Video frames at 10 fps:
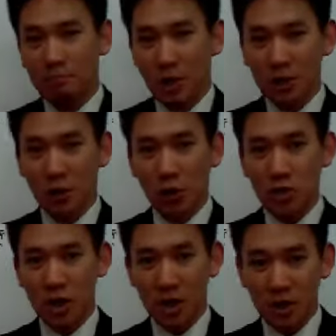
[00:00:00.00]
勉強
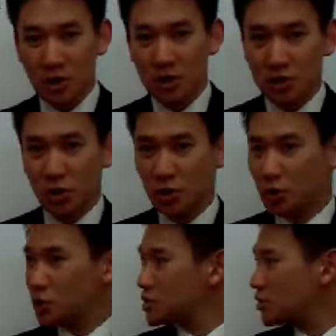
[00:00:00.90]
している状
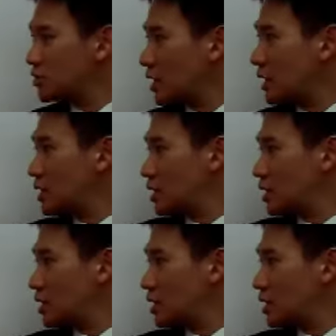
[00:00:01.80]
況ですので、